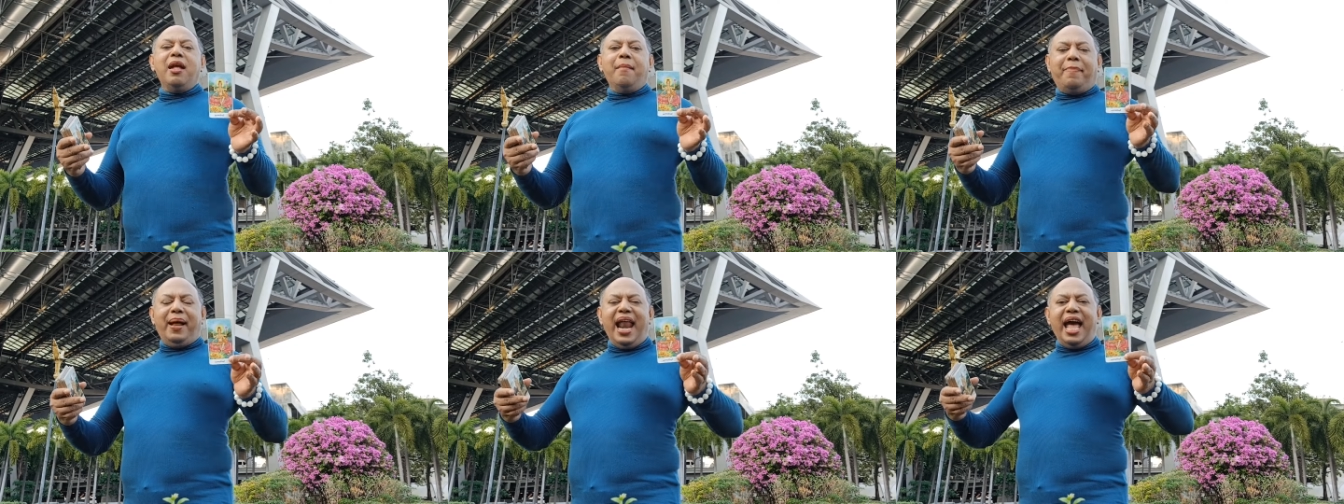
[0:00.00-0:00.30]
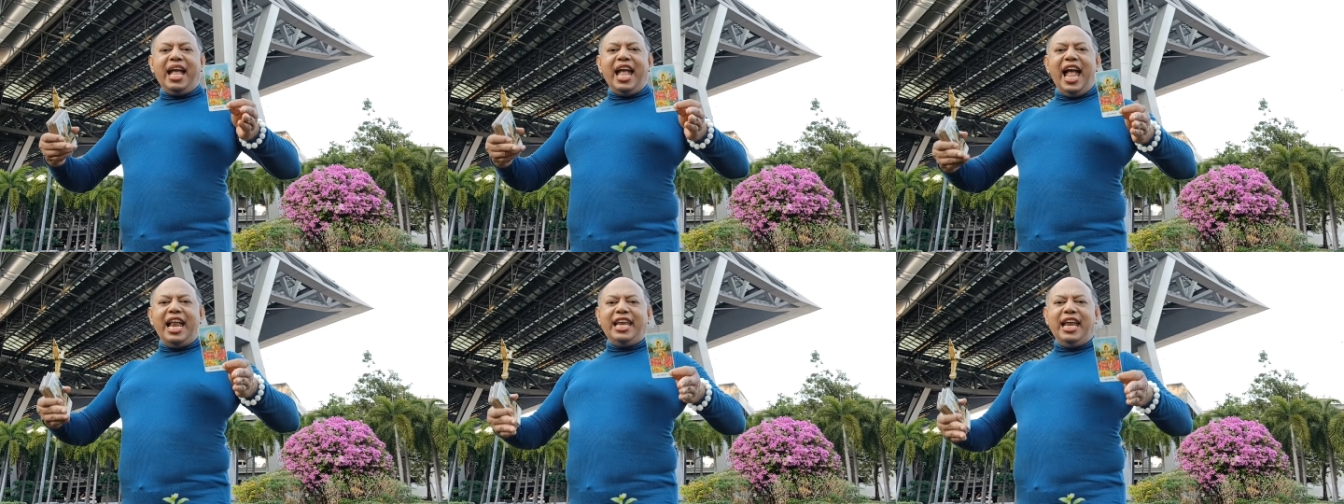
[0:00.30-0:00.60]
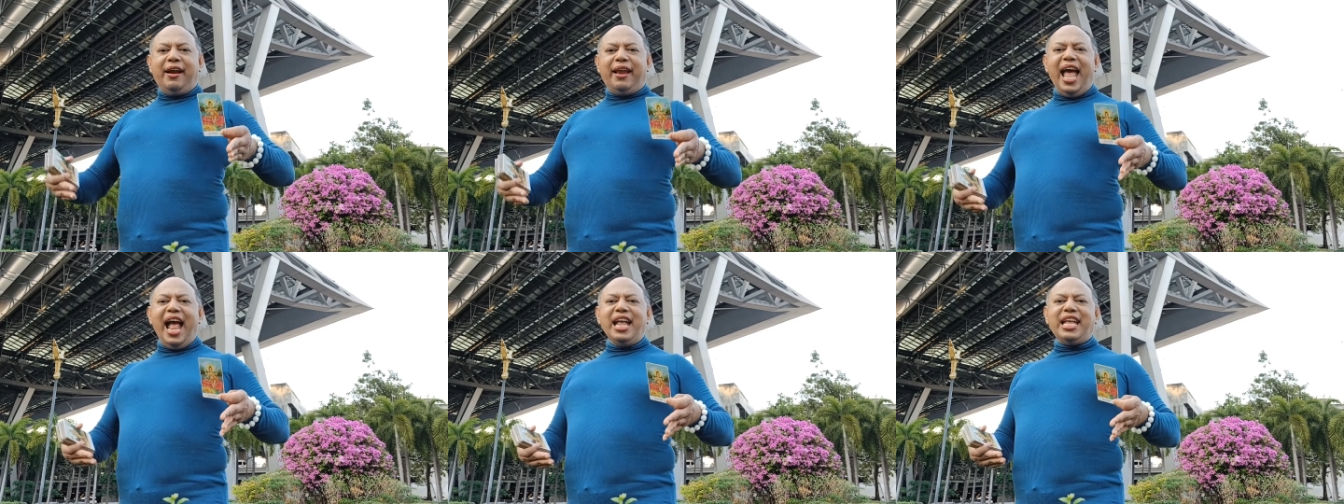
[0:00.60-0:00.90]
พลังงานใน
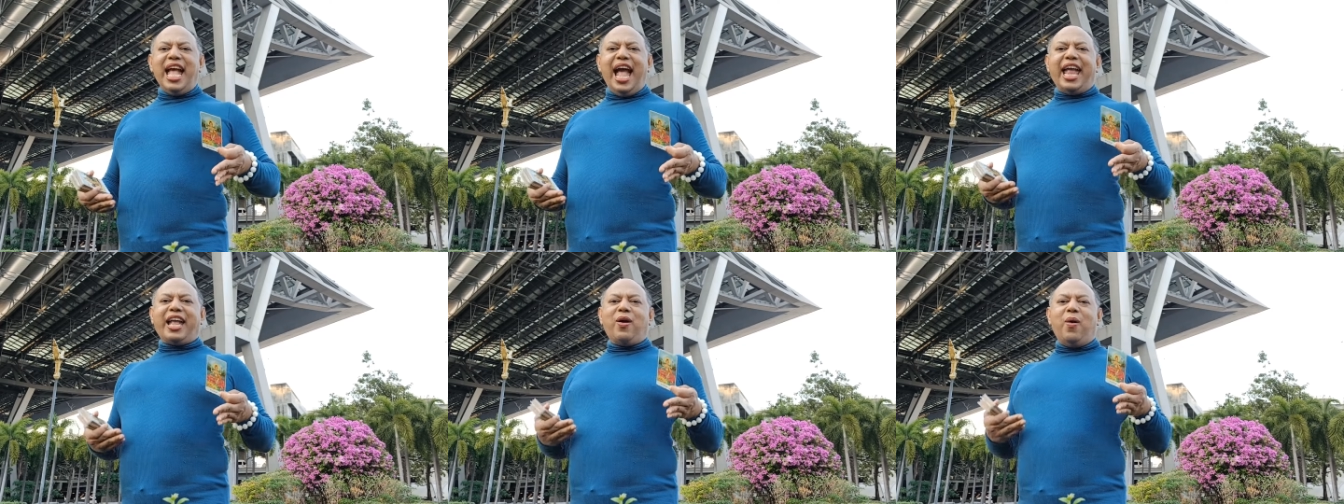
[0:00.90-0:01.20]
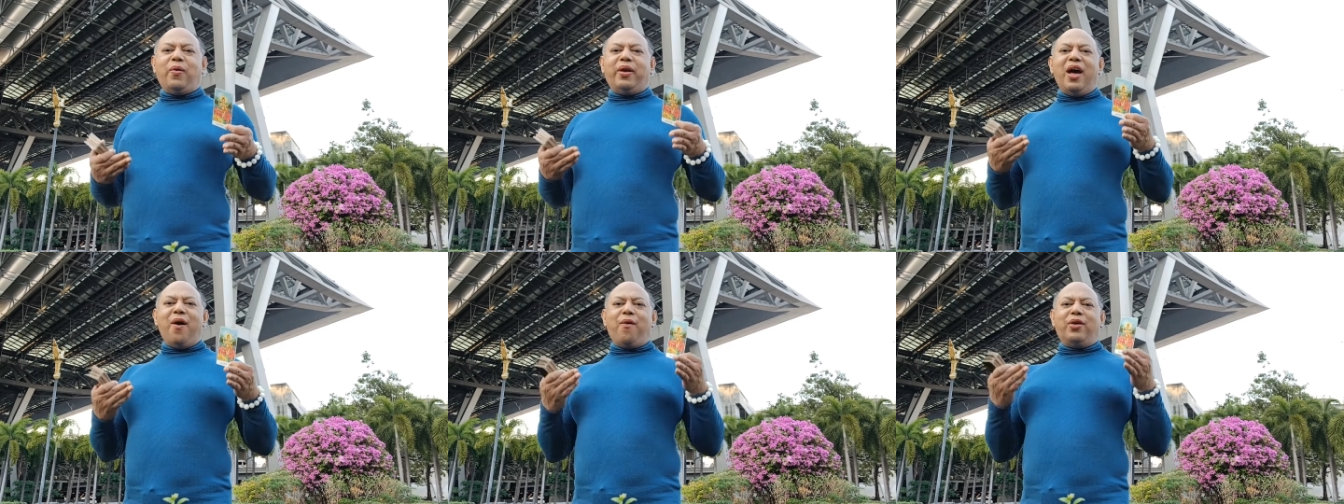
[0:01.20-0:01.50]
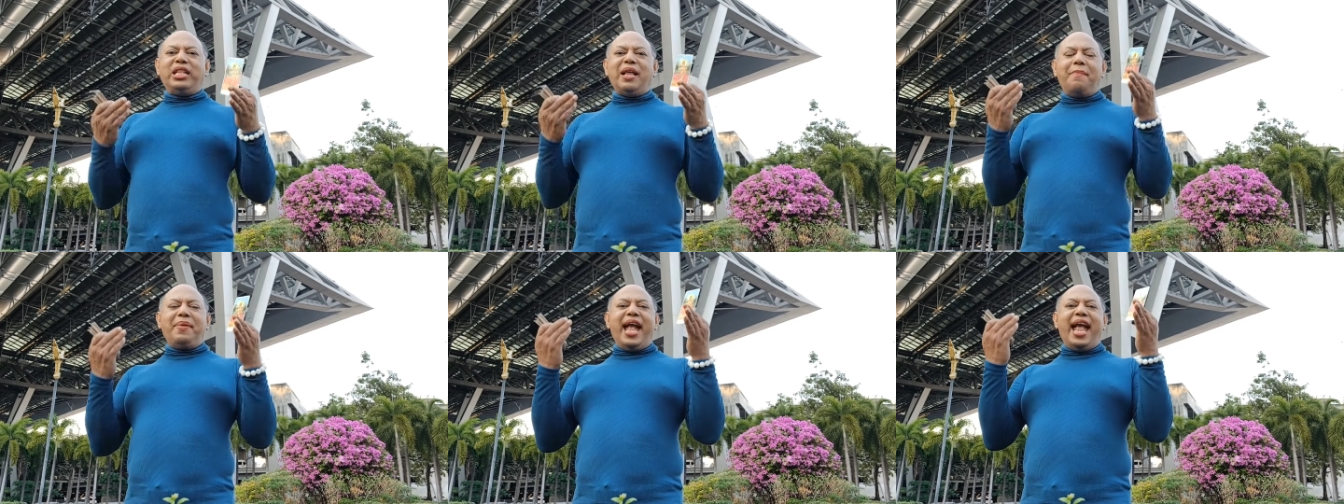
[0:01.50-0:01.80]
ร่างกายของเราก็
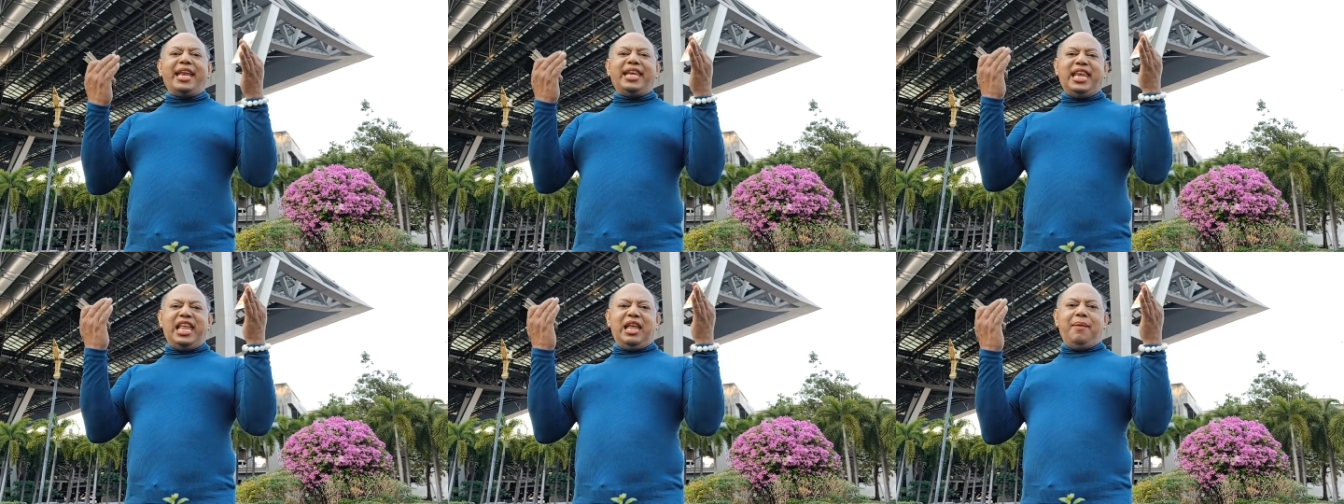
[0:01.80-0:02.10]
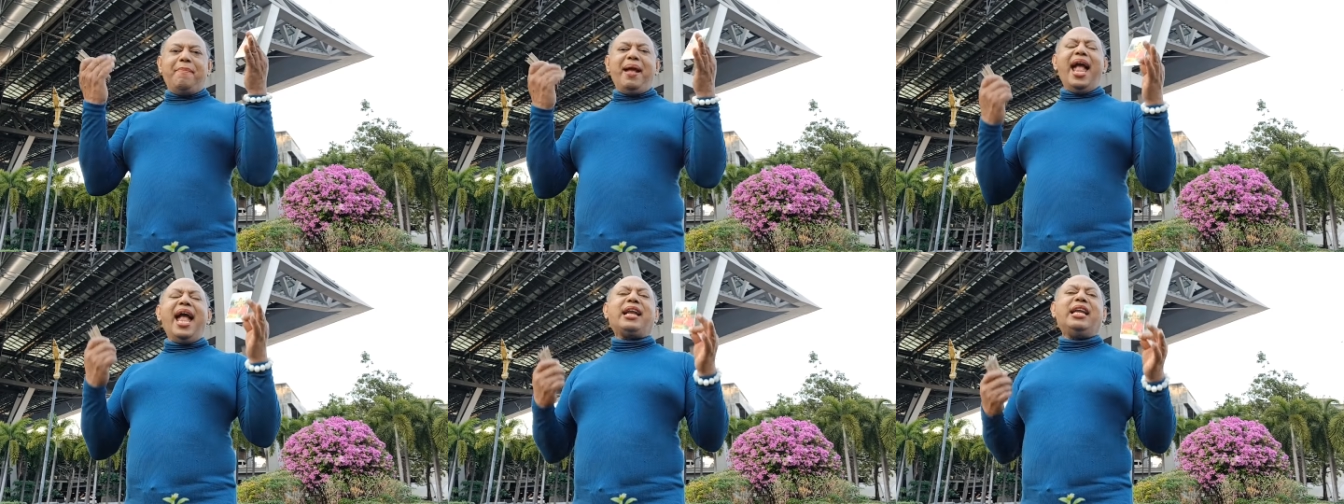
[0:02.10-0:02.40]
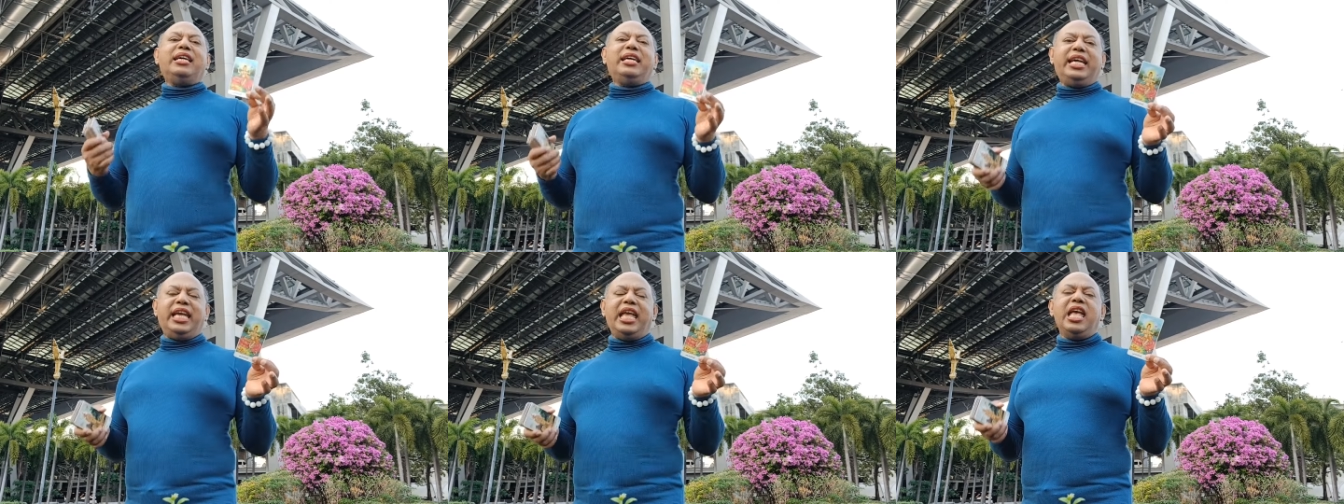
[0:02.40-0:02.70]
ทำงานดีมาก
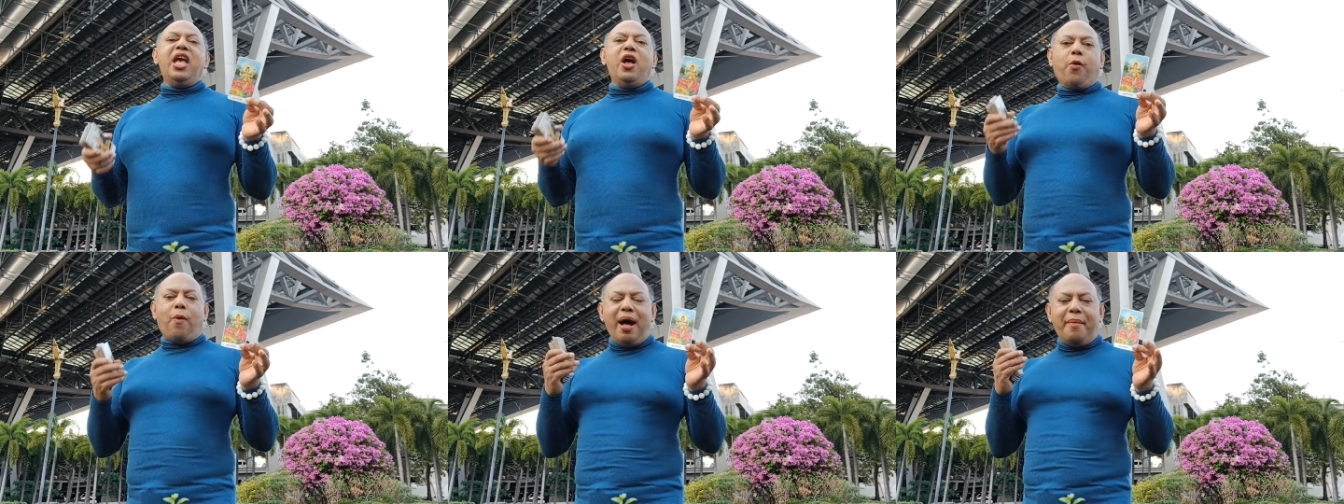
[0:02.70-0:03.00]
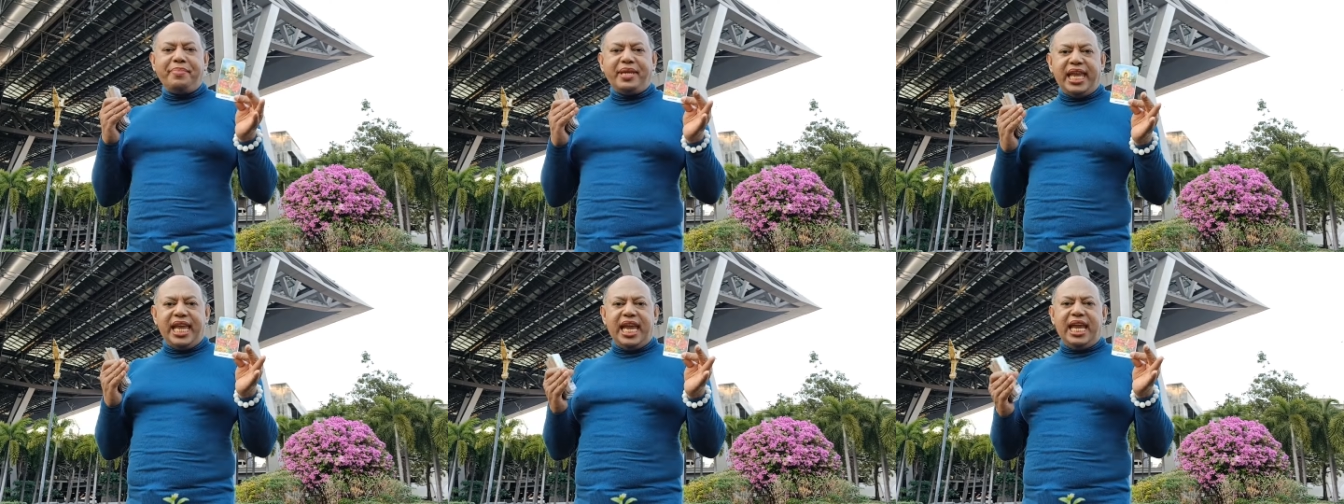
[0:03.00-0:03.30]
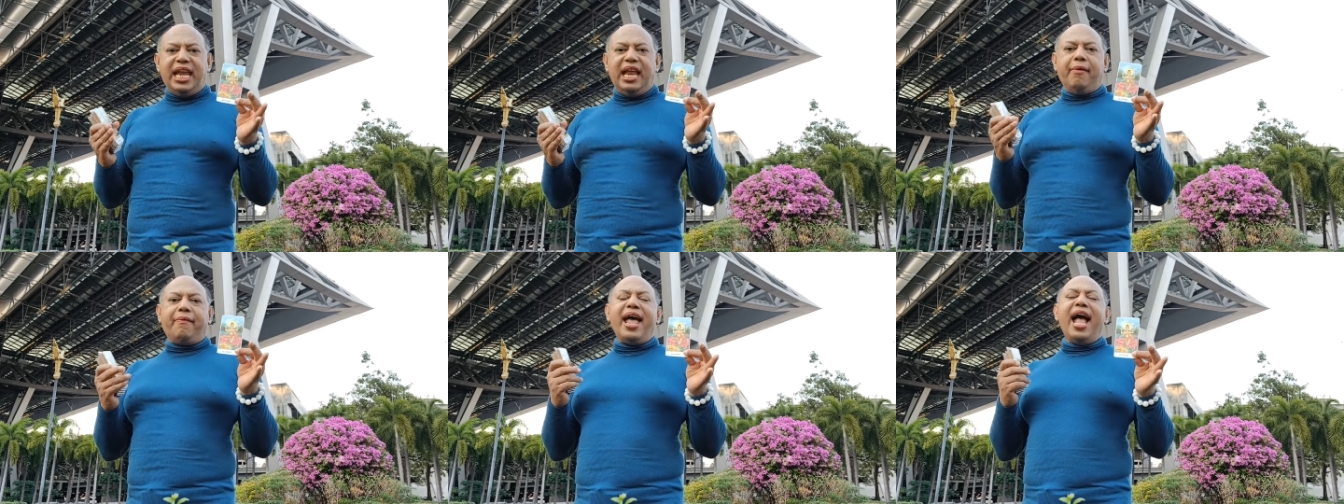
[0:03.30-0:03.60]
เลย ความถี่
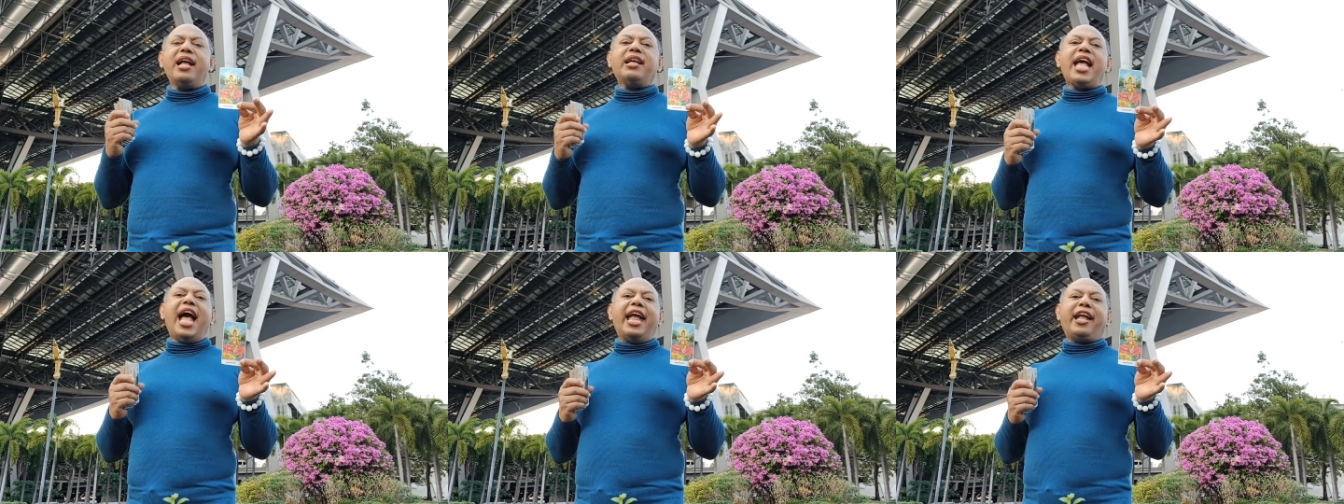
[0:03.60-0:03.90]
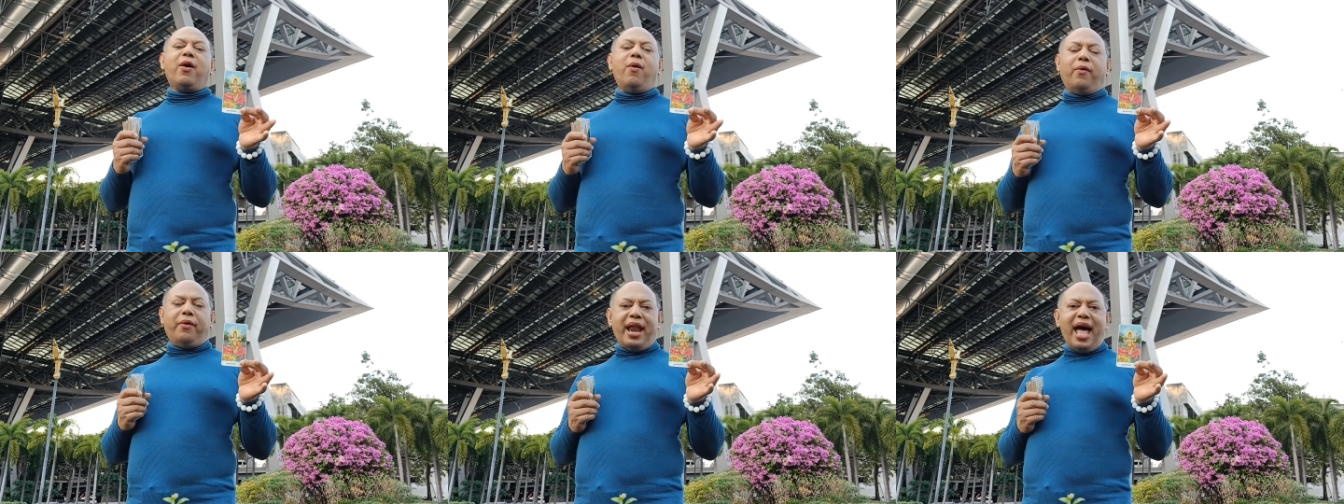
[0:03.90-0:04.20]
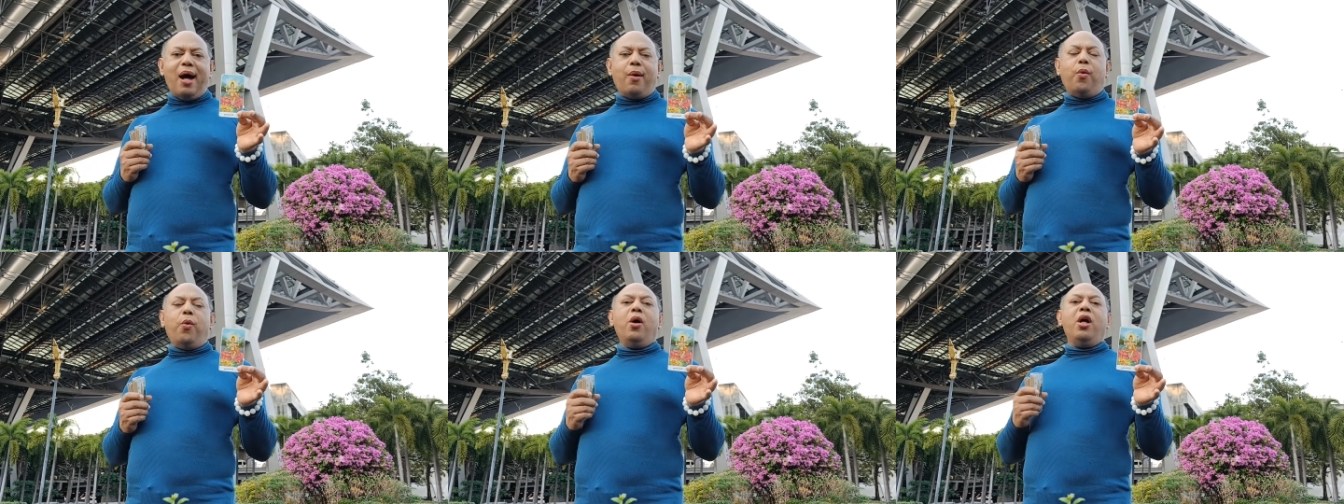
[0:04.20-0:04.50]
ในร่างกายของเรา